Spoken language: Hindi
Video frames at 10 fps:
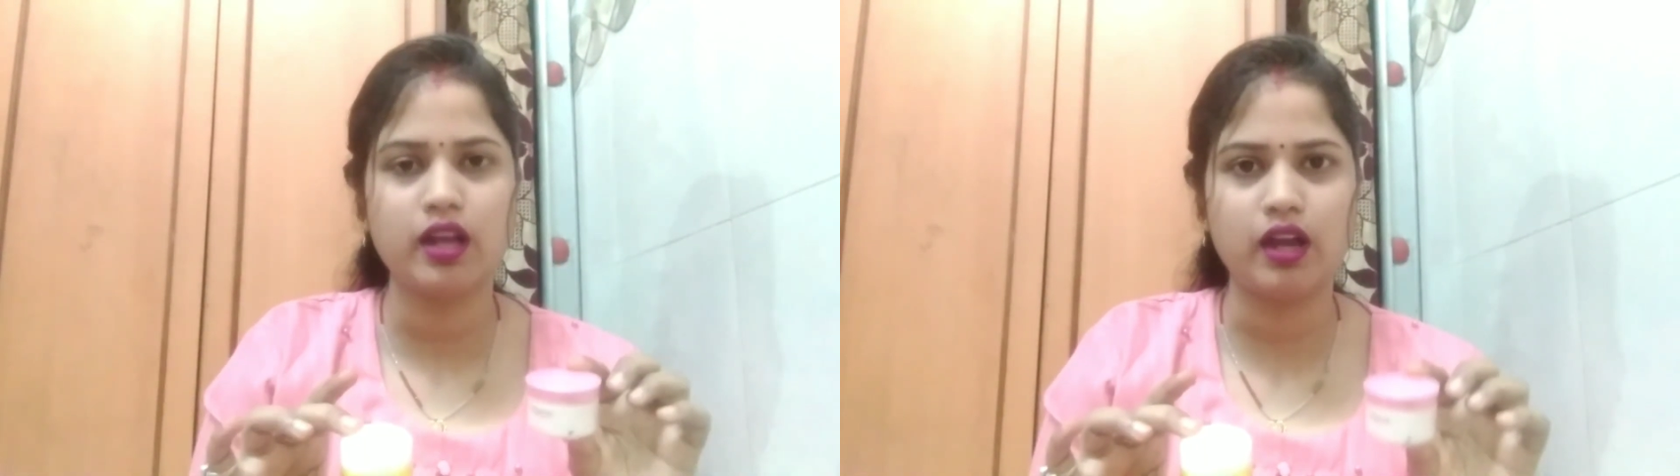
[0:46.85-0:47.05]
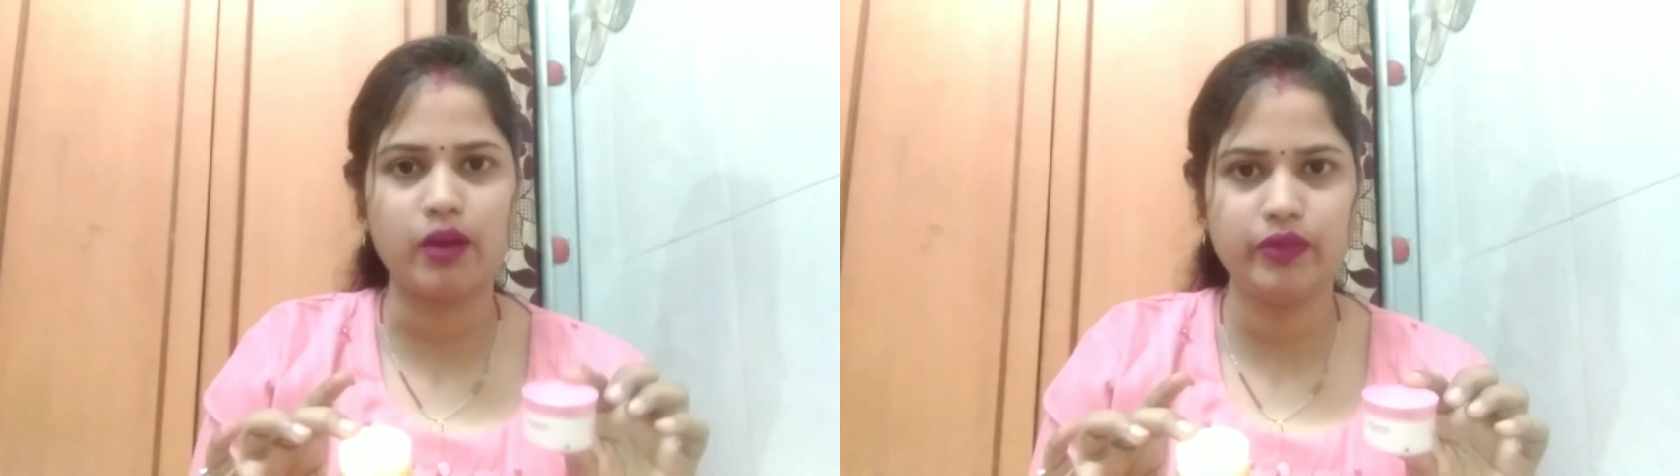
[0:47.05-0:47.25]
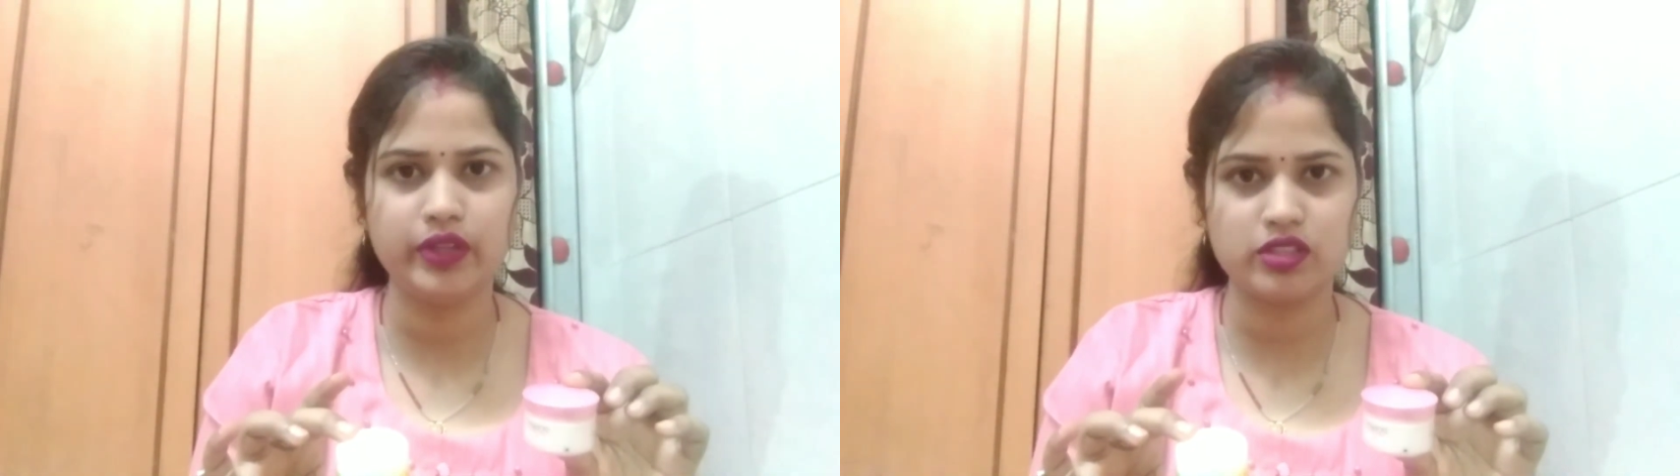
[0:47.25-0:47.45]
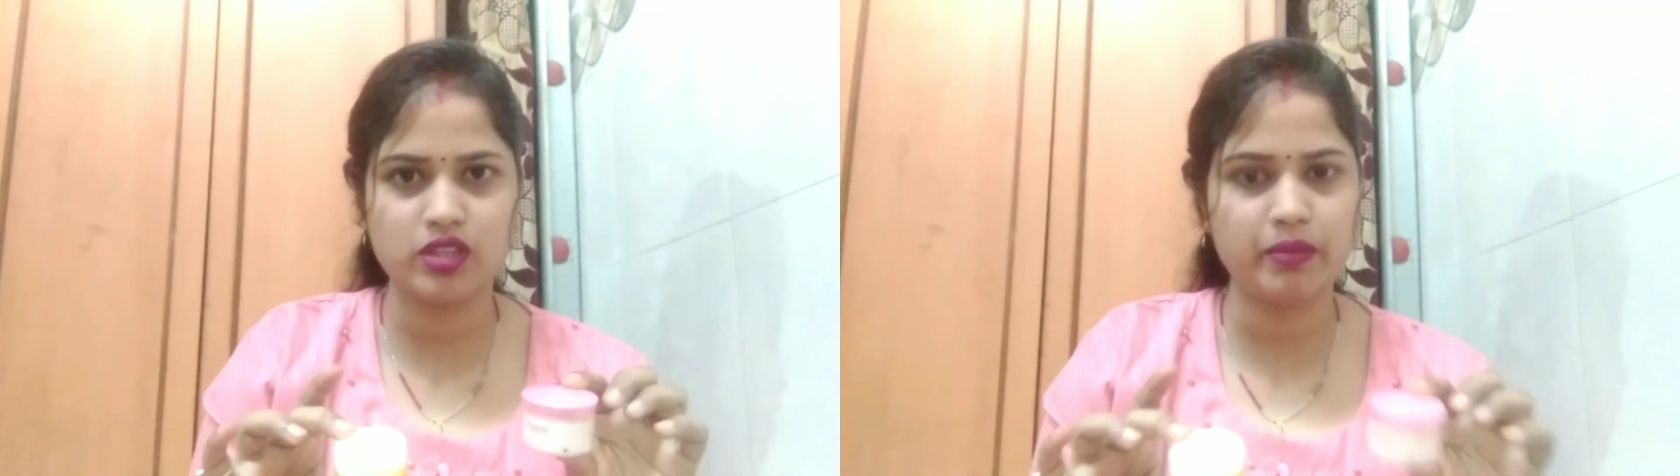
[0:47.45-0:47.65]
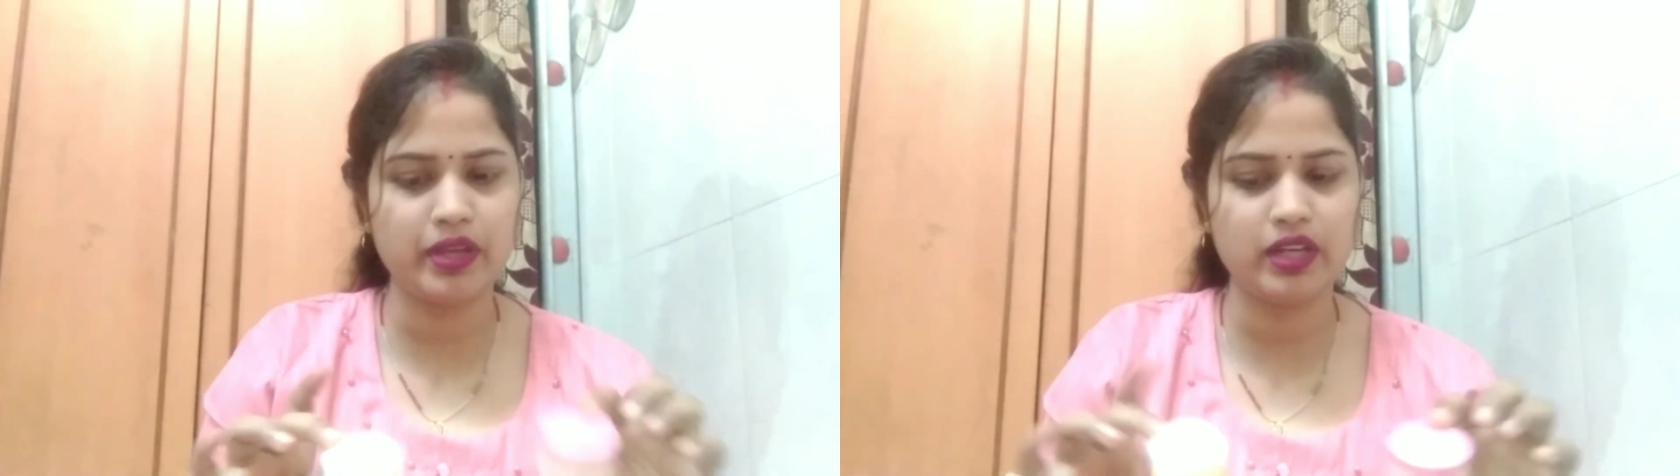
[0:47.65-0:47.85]
काफ़ी
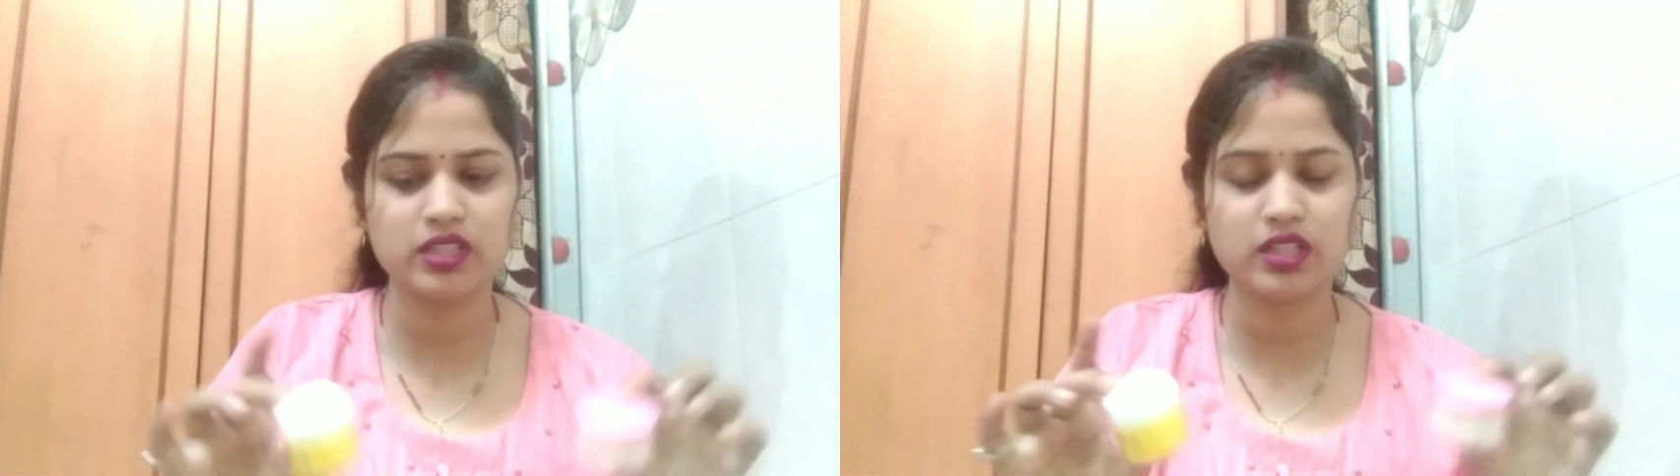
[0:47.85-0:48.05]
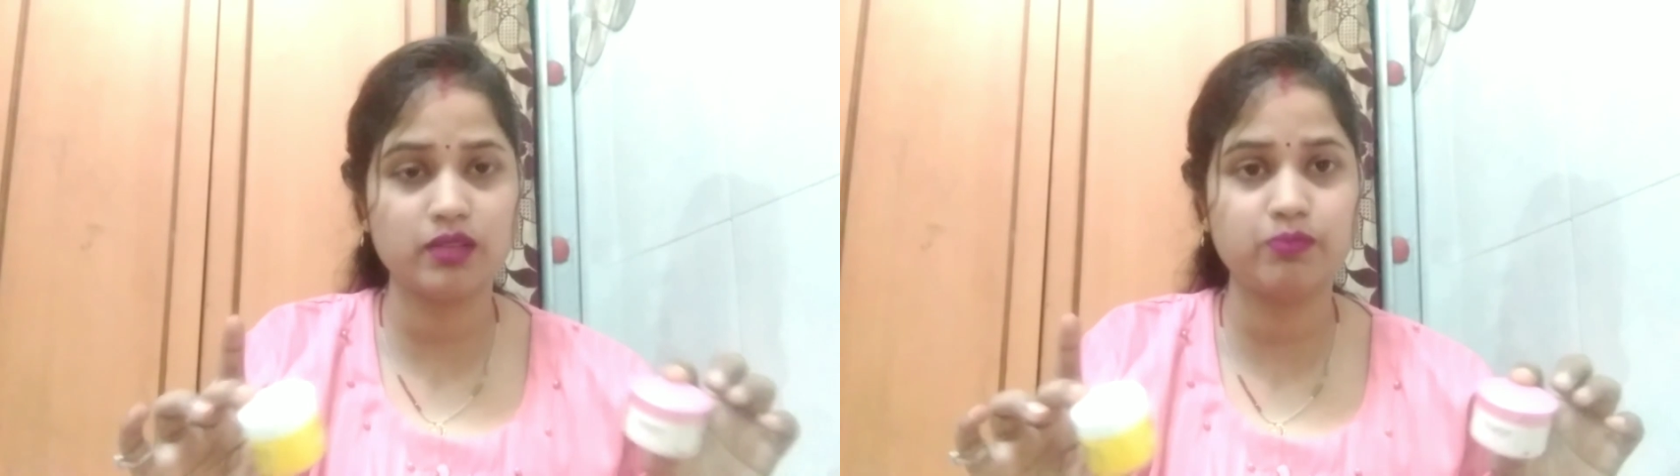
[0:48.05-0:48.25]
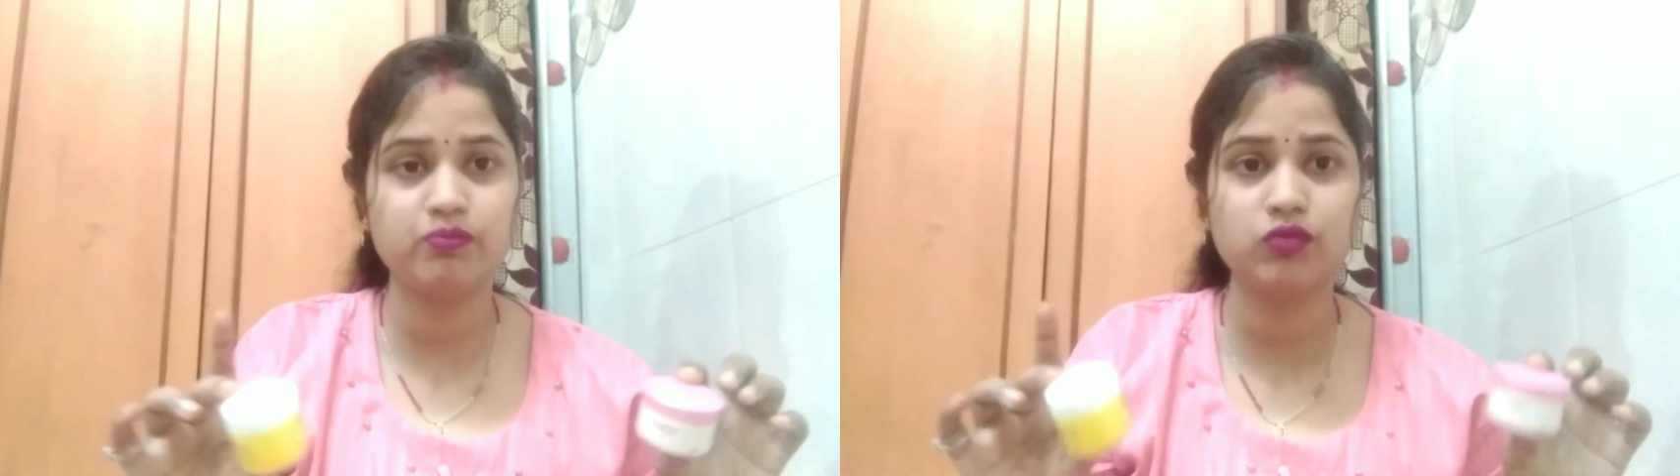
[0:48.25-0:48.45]
अच्छा मैंने इसका